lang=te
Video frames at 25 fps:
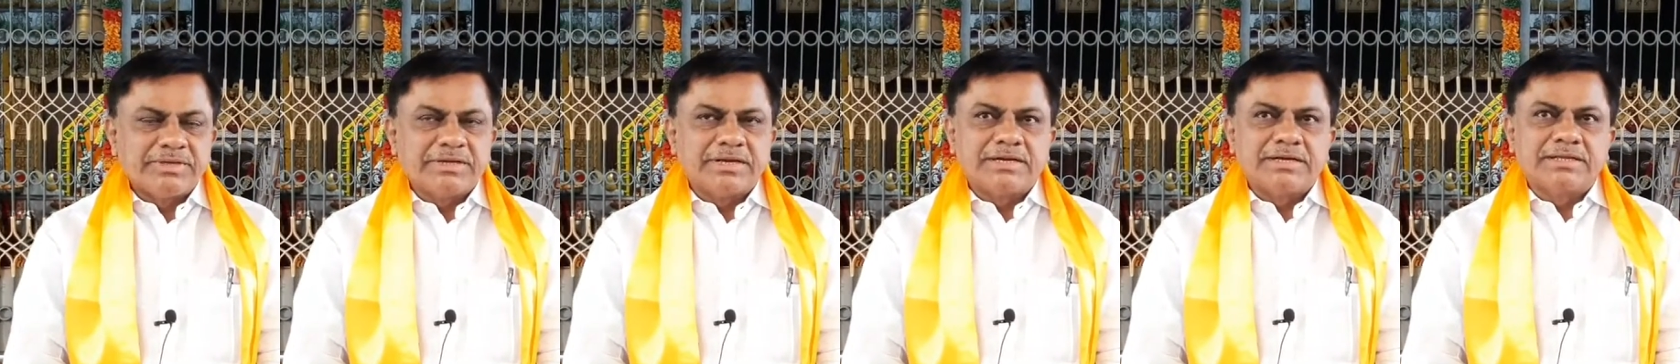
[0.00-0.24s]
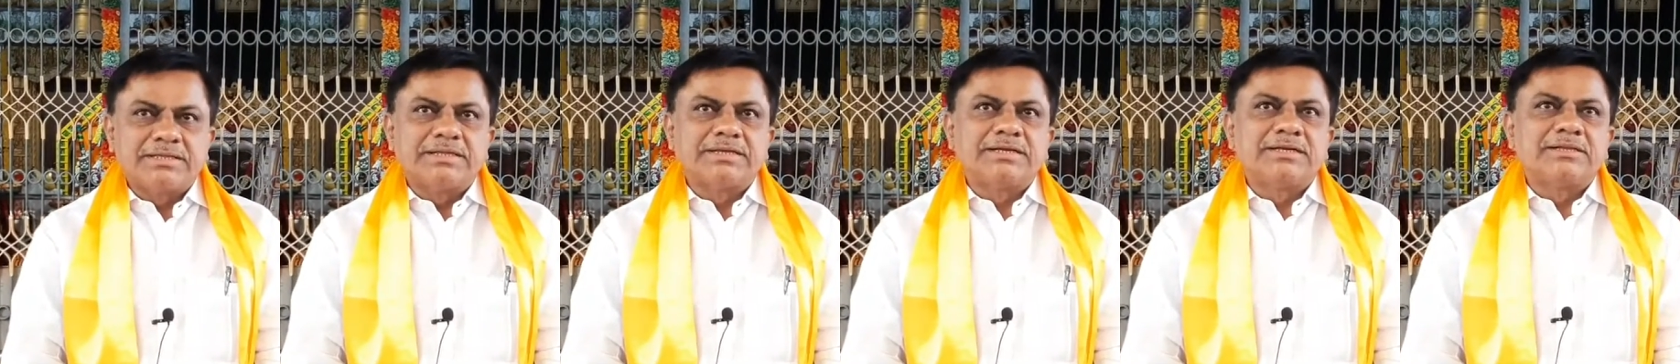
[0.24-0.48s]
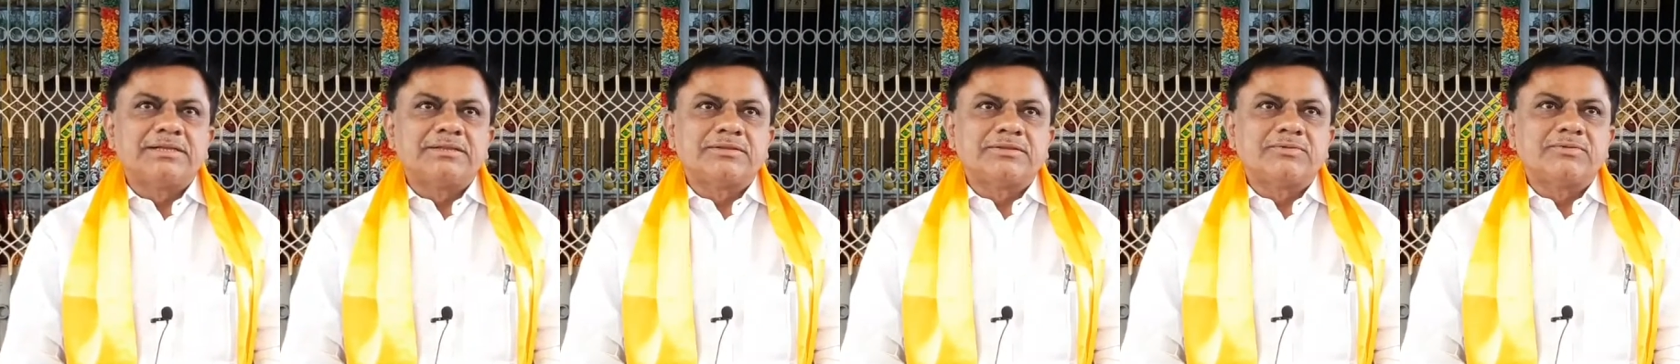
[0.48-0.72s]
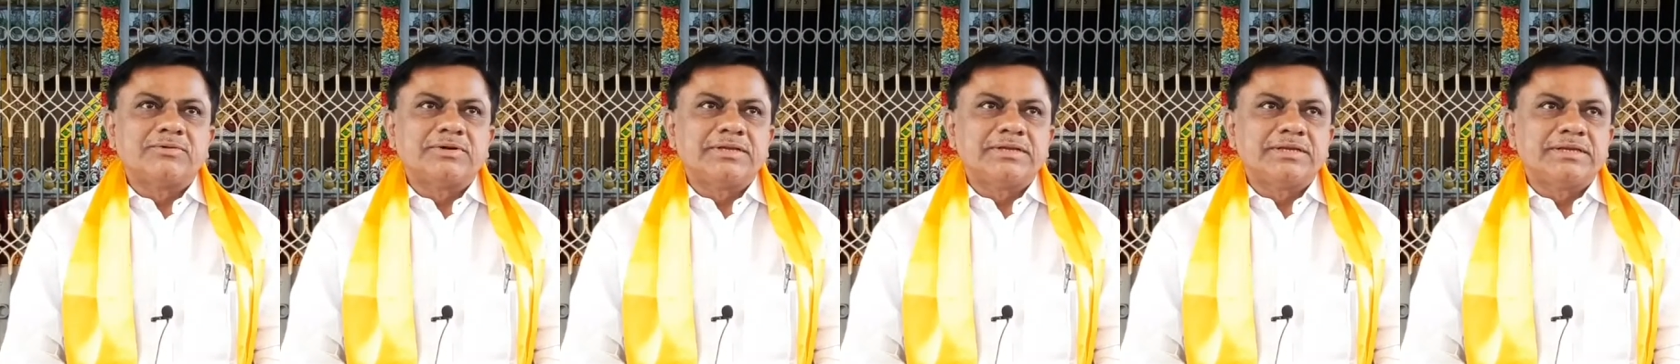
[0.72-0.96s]
మీ
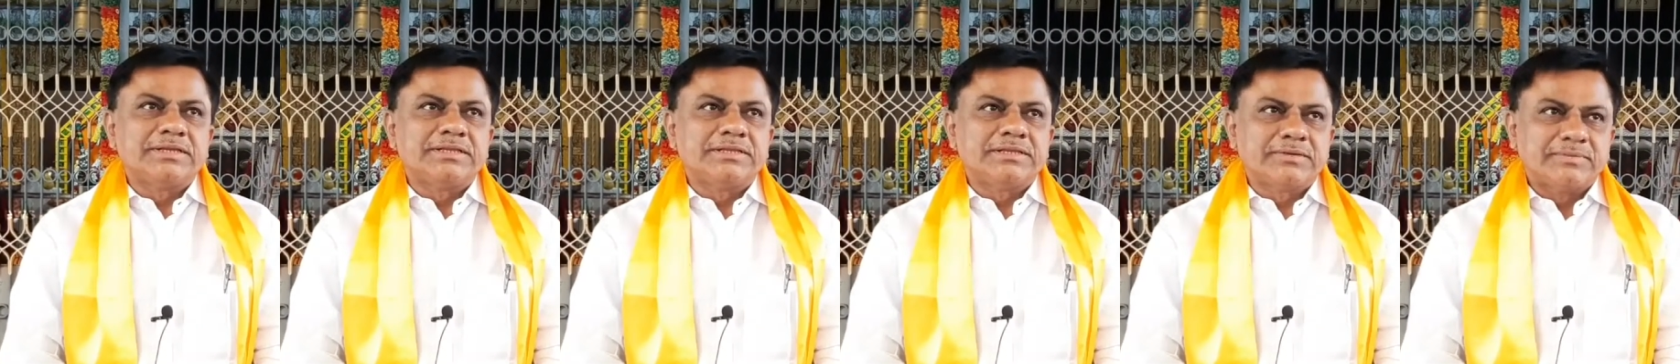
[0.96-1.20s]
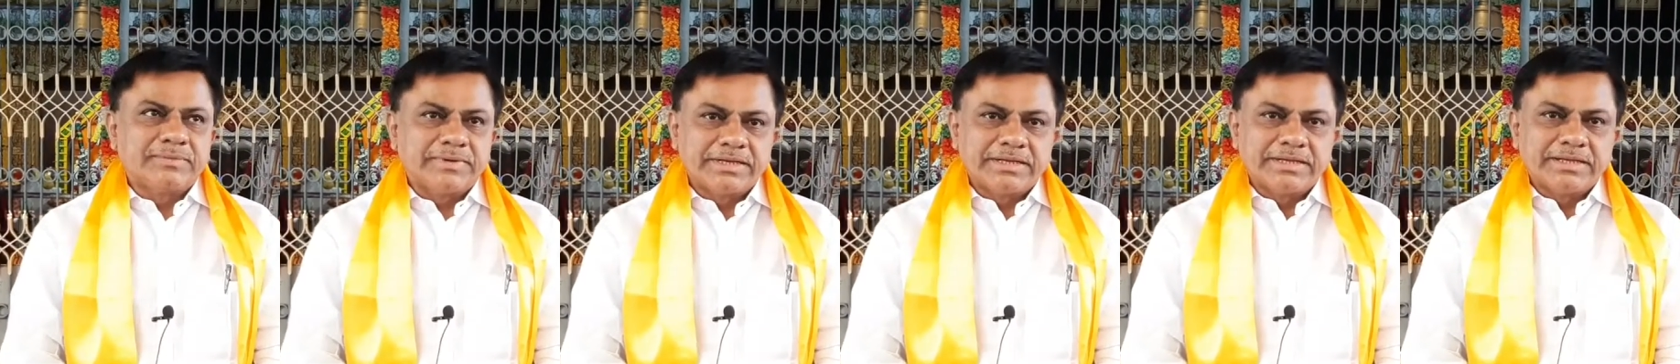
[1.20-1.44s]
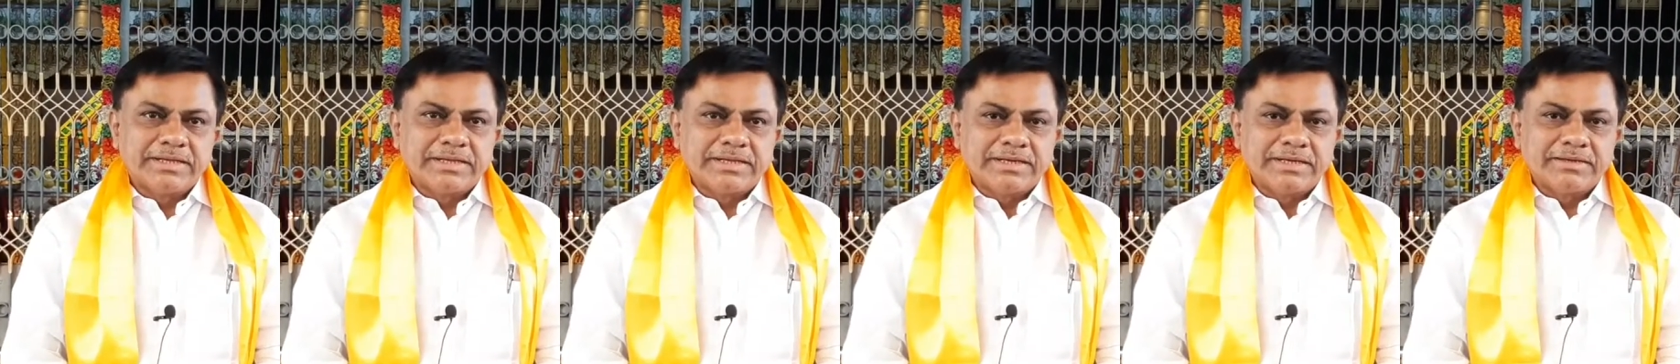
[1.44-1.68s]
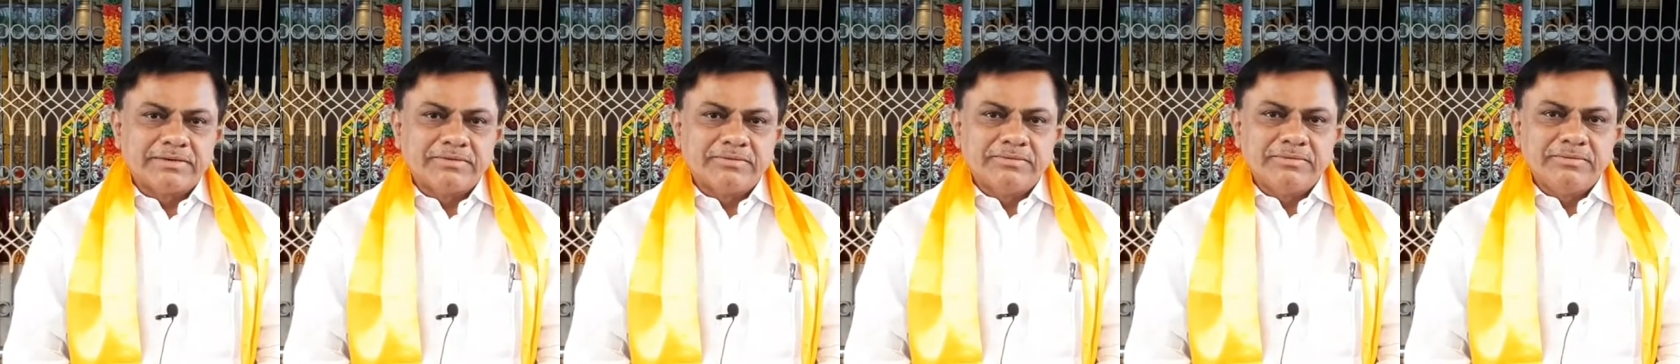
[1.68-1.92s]
అండదండలతో కూడా నేను ఇంతవాడిని
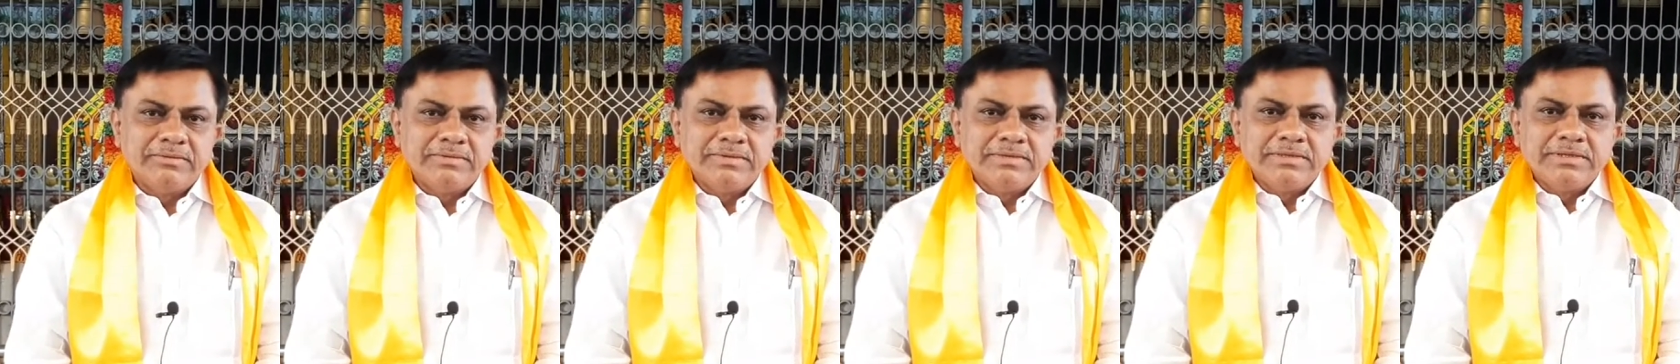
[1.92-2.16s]
అయినాను